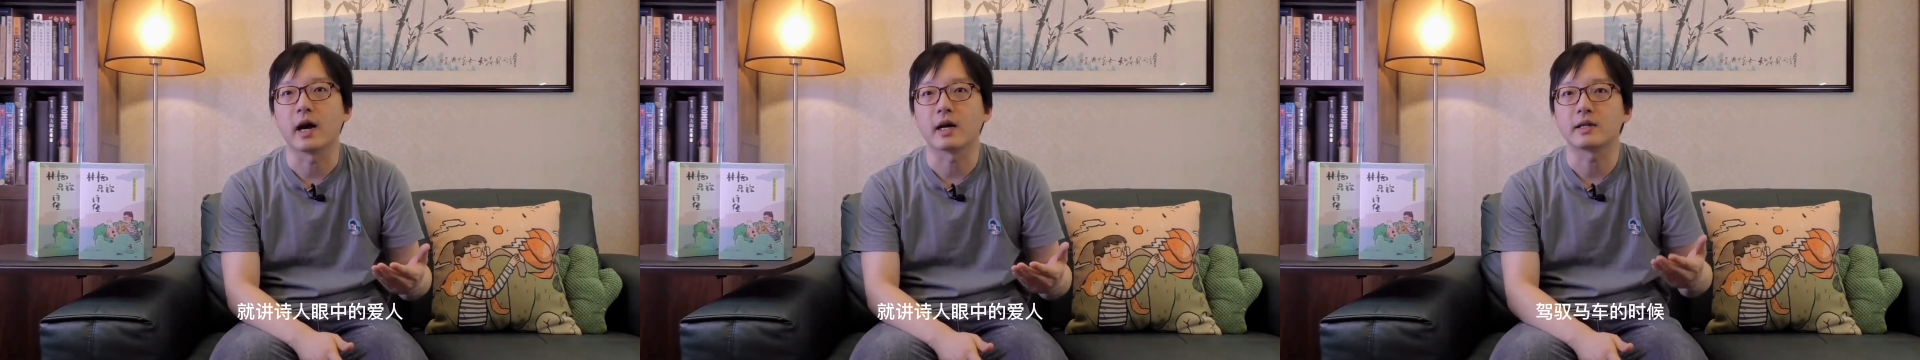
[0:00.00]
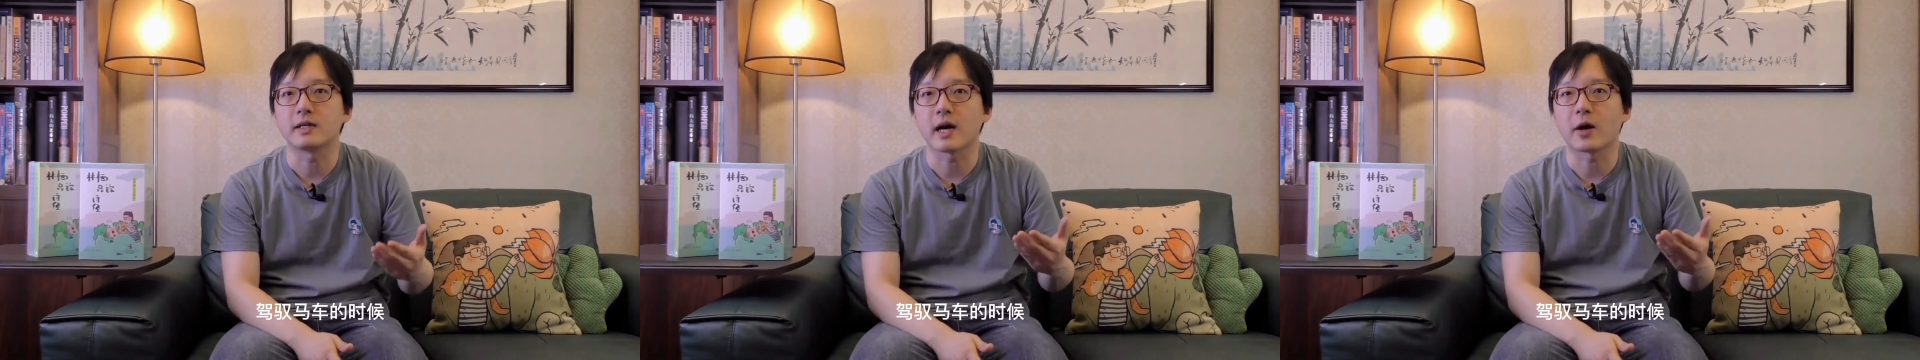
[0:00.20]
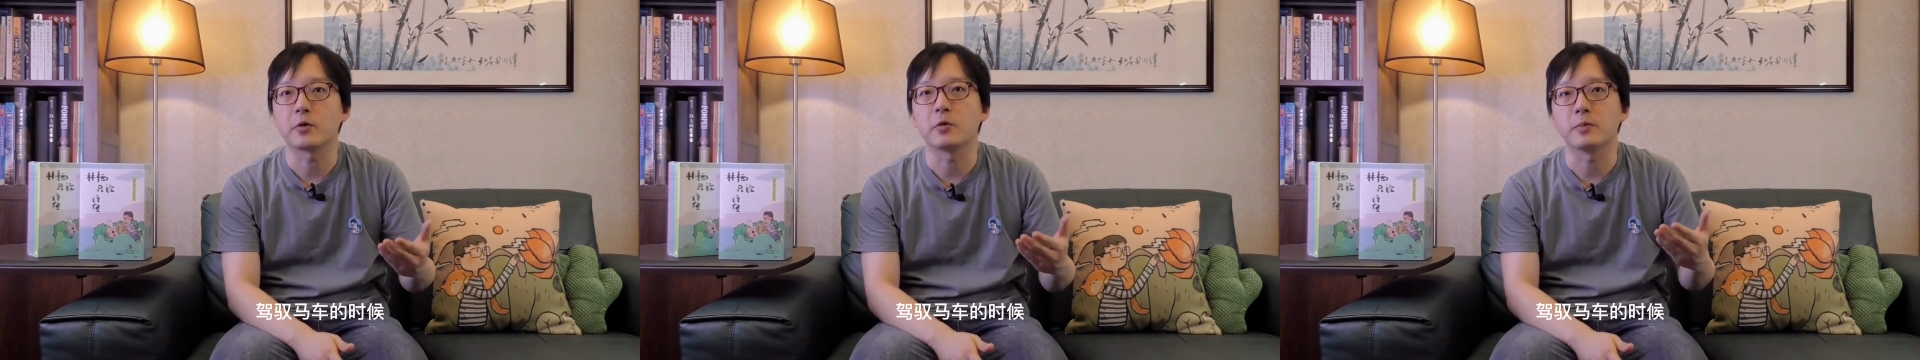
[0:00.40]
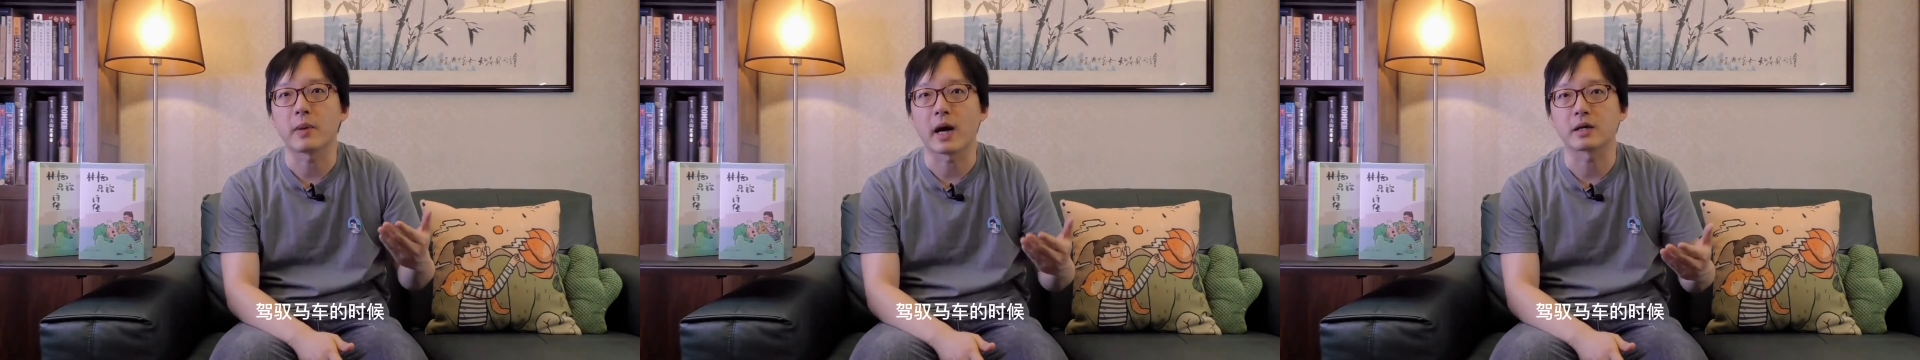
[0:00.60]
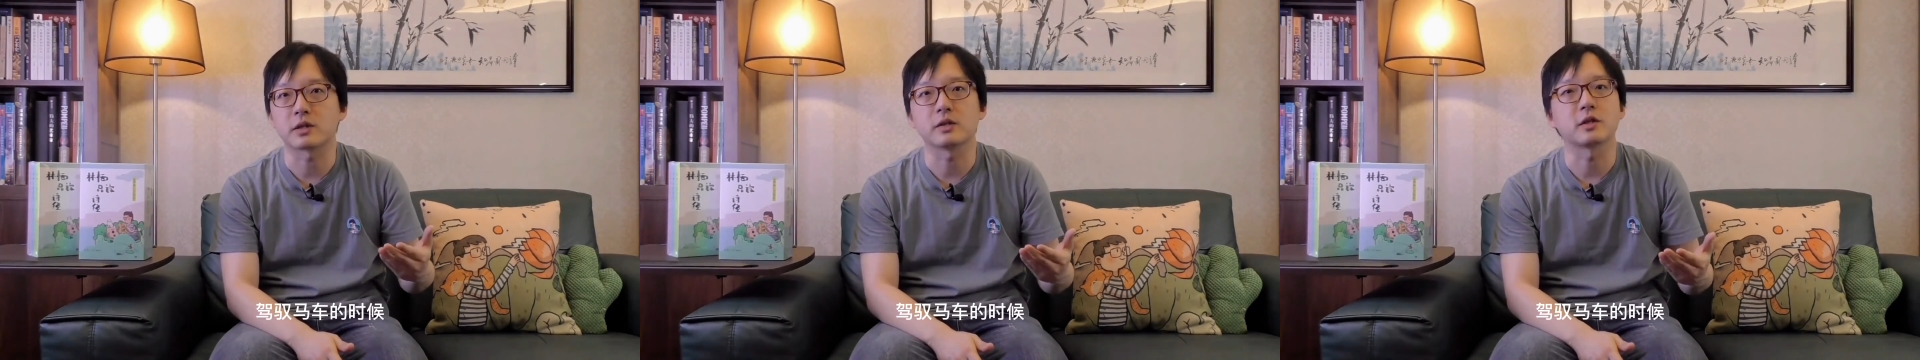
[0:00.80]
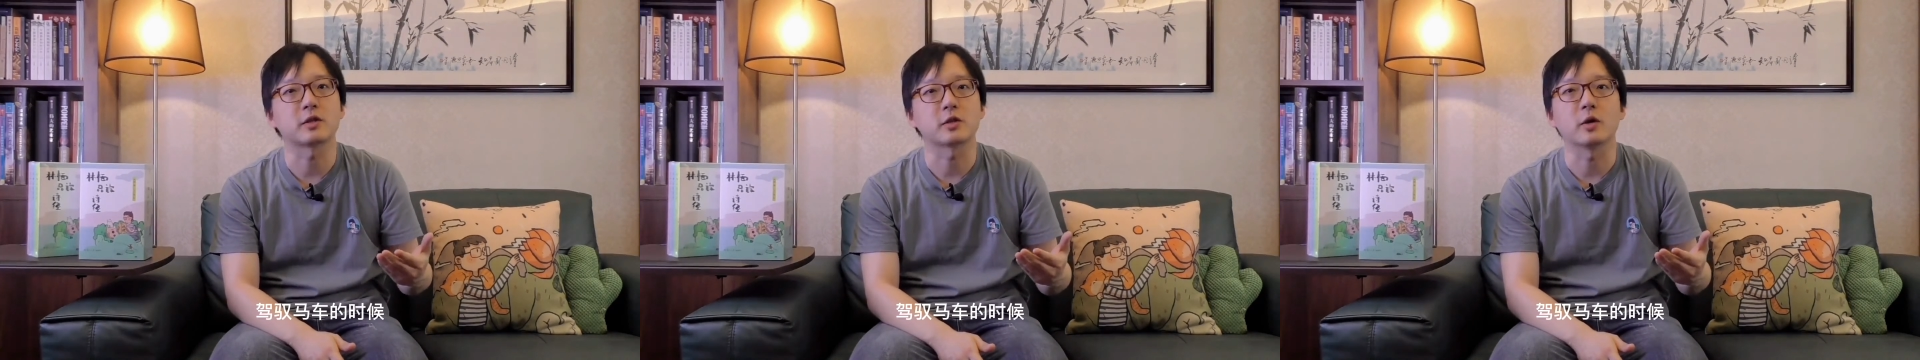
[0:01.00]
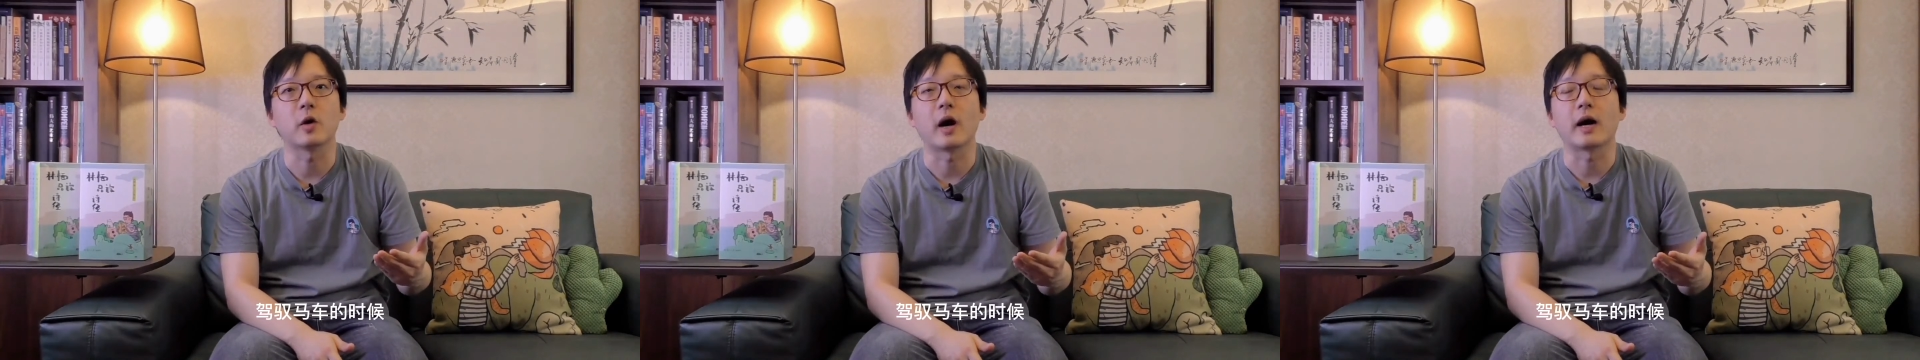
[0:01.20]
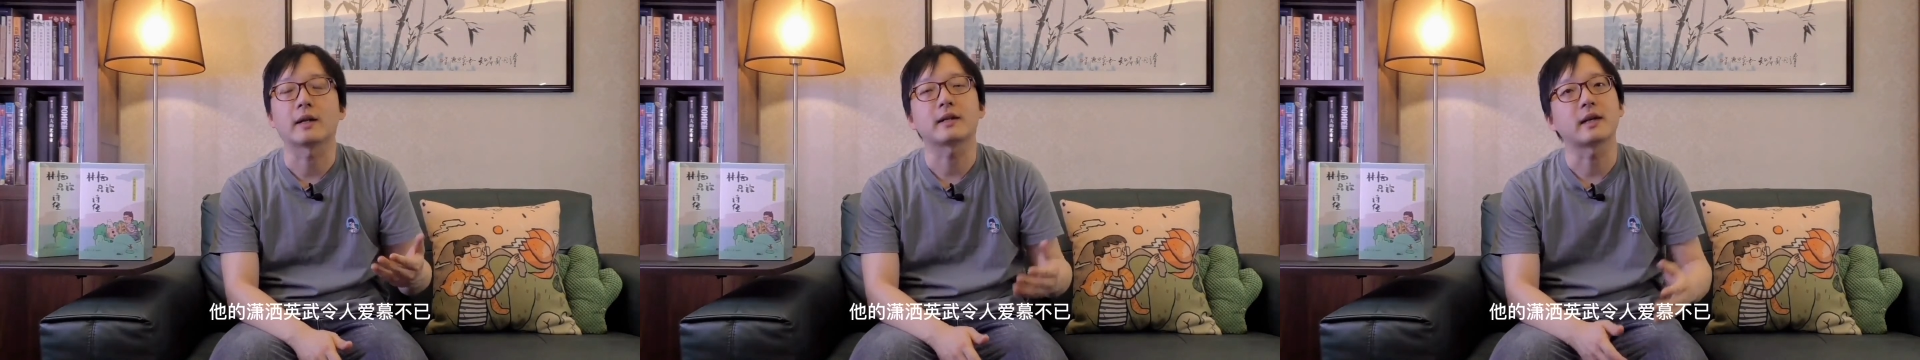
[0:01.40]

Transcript: 啊，驾驭马车的时候啊，